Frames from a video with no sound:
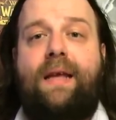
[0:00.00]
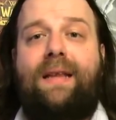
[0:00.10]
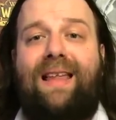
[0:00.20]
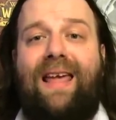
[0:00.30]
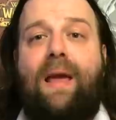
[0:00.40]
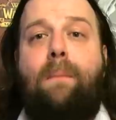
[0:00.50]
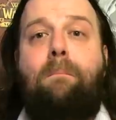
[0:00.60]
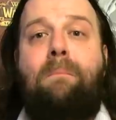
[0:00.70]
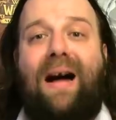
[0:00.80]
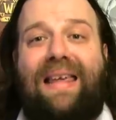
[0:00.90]
tej
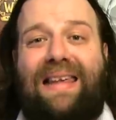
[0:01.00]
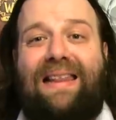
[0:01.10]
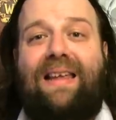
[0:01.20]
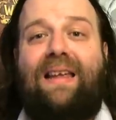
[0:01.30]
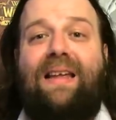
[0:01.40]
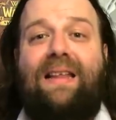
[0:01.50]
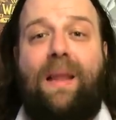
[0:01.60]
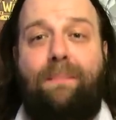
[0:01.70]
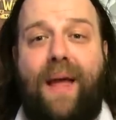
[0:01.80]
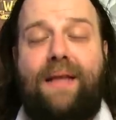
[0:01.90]
machiny
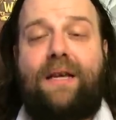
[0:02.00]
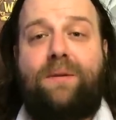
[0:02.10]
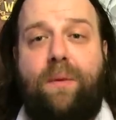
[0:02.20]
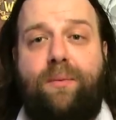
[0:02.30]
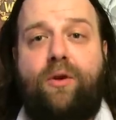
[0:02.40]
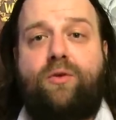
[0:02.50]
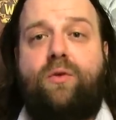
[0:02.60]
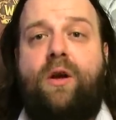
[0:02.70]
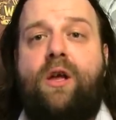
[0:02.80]
napędzać, po prostu.